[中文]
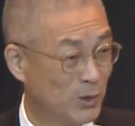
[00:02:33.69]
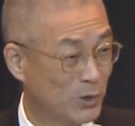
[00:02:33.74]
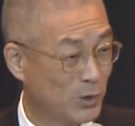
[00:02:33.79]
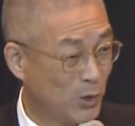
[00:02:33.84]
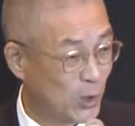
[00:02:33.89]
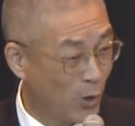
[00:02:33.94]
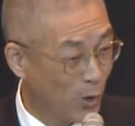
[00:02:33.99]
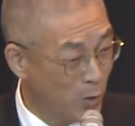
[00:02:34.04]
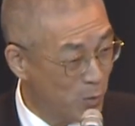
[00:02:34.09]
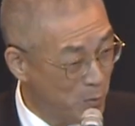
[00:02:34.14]

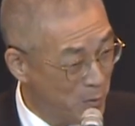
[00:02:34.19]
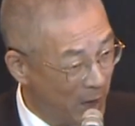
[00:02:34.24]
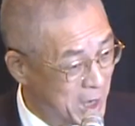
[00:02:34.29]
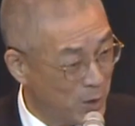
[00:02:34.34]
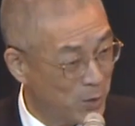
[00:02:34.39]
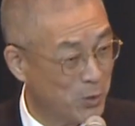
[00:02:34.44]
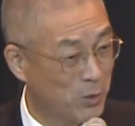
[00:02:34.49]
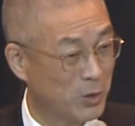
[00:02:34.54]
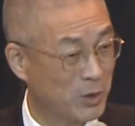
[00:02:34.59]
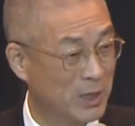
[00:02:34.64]
同美
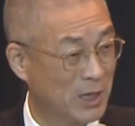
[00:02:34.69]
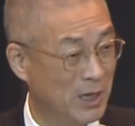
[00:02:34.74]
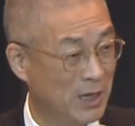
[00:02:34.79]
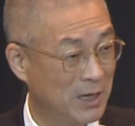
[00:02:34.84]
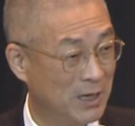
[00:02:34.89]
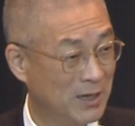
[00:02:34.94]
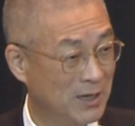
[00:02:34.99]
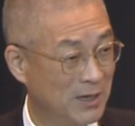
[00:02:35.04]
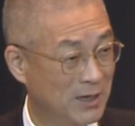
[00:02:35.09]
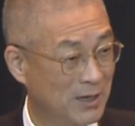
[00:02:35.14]
国的
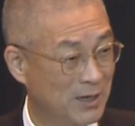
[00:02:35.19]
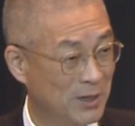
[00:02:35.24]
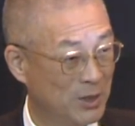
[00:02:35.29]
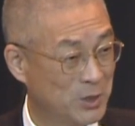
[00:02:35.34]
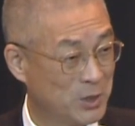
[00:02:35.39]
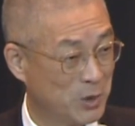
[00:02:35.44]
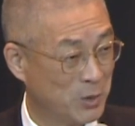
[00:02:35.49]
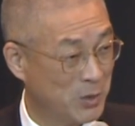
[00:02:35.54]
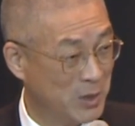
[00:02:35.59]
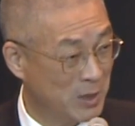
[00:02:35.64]

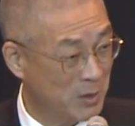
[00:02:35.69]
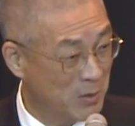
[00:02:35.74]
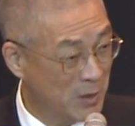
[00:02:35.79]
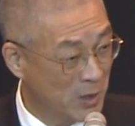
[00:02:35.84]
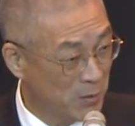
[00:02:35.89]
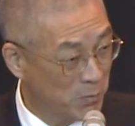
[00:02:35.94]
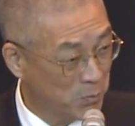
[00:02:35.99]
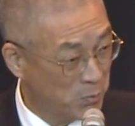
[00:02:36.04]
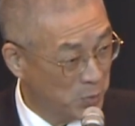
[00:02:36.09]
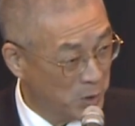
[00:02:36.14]
所谓
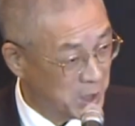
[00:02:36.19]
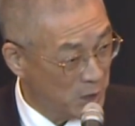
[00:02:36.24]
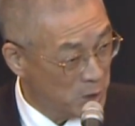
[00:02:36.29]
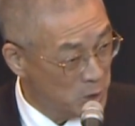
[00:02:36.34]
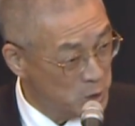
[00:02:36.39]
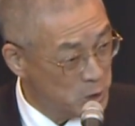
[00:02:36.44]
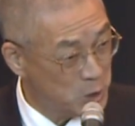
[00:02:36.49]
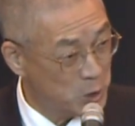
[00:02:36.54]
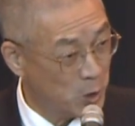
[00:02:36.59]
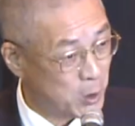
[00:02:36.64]

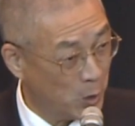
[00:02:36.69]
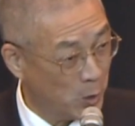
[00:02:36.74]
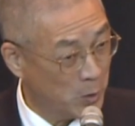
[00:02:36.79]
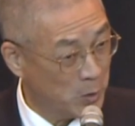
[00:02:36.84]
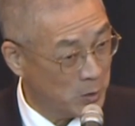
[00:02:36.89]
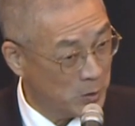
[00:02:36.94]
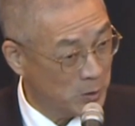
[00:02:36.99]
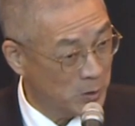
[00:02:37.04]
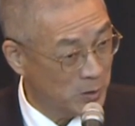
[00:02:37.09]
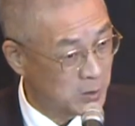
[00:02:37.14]
贫穷
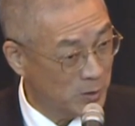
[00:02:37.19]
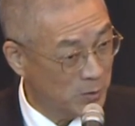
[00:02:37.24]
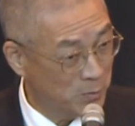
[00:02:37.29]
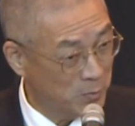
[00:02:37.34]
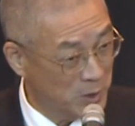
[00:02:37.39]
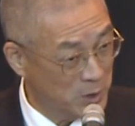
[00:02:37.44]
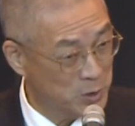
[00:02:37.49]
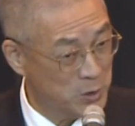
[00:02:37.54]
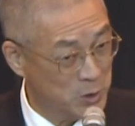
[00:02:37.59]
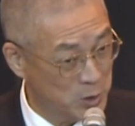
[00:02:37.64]

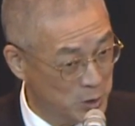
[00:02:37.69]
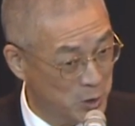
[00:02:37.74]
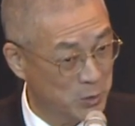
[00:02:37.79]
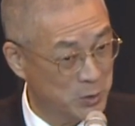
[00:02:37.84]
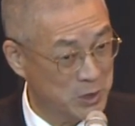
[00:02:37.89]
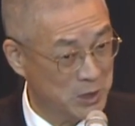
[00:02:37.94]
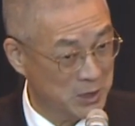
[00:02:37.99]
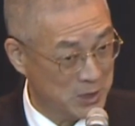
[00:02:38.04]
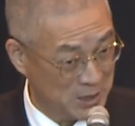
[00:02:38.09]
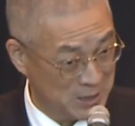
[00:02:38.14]
必须救
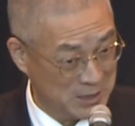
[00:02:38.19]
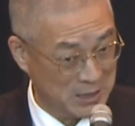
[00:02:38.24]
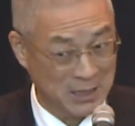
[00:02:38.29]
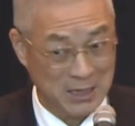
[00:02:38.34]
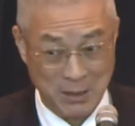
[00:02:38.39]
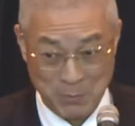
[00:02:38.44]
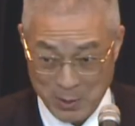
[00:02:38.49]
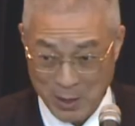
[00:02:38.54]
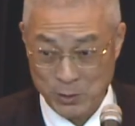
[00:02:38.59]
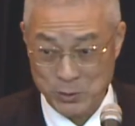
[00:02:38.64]
济的人
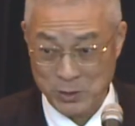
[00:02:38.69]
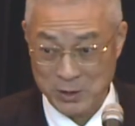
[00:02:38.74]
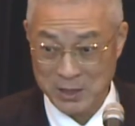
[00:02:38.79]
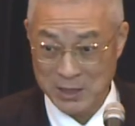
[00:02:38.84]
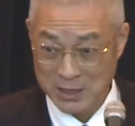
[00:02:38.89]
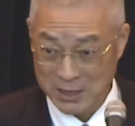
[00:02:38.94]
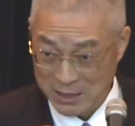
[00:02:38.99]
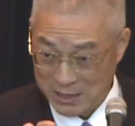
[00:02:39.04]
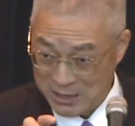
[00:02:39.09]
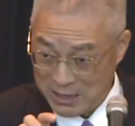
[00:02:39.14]
的标准
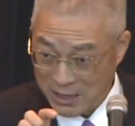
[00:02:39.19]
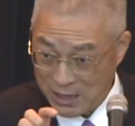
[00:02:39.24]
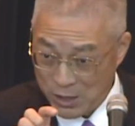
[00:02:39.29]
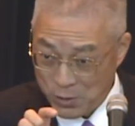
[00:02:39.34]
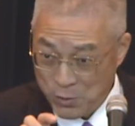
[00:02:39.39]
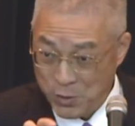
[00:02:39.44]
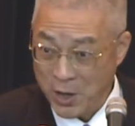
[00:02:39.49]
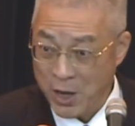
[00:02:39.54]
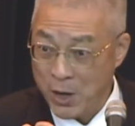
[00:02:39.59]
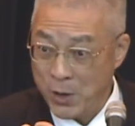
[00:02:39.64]
已经
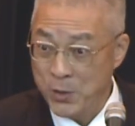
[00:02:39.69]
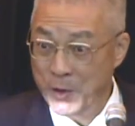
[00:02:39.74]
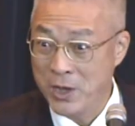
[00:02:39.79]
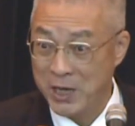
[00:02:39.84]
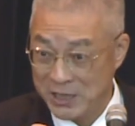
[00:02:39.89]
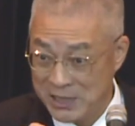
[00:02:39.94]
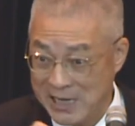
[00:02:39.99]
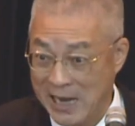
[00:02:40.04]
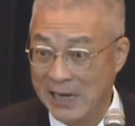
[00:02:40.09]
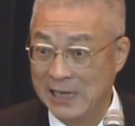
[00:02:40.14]
约略
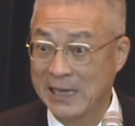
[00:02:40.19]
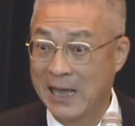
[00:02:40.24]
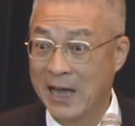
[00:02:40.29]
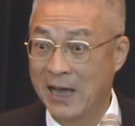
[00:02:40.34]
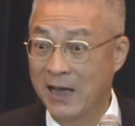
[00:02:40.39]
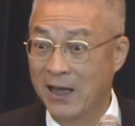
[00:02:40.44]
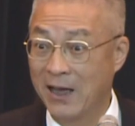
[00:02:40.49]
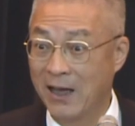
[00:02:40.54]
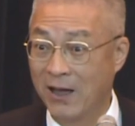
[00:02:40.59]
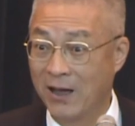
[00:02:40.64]
相当
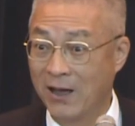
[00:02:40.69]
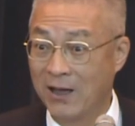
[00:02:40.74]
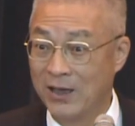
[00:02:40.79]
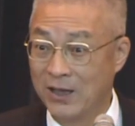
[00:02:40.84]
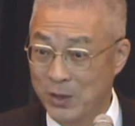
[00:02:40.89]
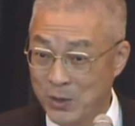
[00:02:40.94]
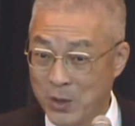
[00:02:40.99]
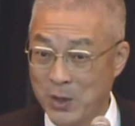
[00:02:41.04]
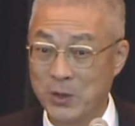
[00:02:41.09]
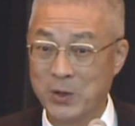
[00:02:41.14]
啊，
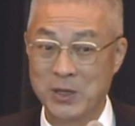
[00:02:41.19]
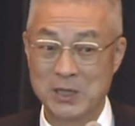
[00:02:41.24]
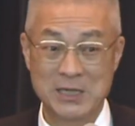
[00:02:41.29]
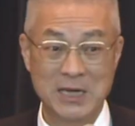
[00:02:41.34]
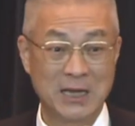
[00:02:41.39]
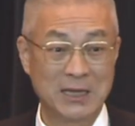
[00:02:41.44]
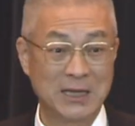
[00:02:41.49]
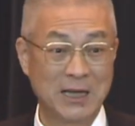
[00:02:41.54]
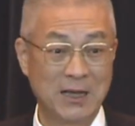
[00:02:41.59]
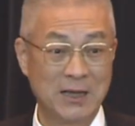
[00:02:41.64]
约略
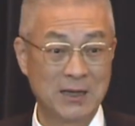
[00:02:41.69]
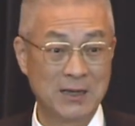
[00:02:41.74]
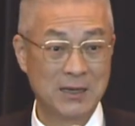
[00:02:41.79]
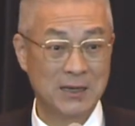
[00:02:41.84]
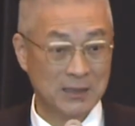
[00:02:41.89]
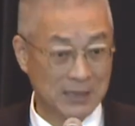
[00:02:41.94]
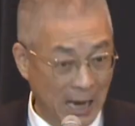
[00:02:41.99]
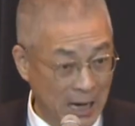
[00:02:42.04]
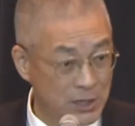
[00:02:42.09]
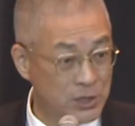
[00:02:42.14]
相当。
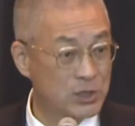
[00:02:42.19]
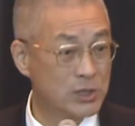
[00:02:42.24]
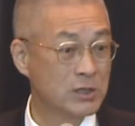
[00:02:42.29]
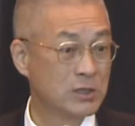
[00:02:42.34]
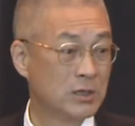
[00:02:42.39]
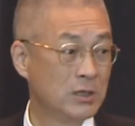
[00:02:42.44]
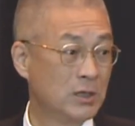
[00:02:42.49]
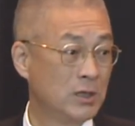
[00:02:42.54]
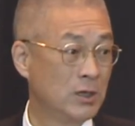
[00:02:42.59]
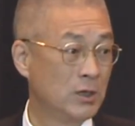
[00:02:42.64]
但是
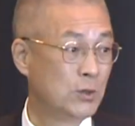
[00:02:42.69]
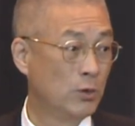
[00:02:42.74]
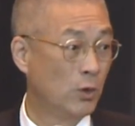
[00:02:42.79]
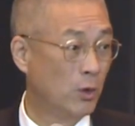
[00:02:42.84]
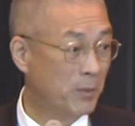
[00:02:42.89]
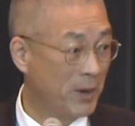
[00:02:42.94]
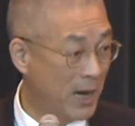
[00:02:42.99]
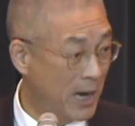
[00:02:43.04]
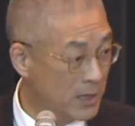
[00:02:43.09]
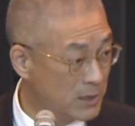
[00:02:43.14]
我
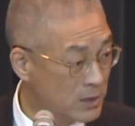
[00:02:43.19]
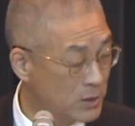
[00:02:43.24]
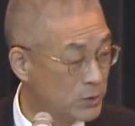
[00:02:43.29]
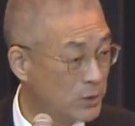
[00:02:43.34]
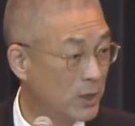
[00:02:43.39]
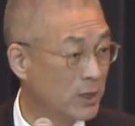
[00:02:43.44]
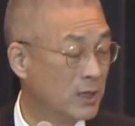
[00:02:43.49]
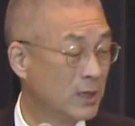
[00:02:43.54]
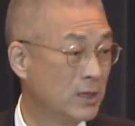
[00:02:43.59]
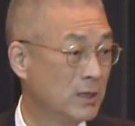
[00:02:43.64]
们还是
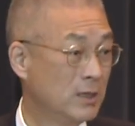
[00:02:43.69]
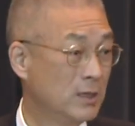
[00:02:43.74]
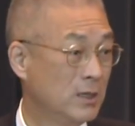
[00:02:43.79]
觉得，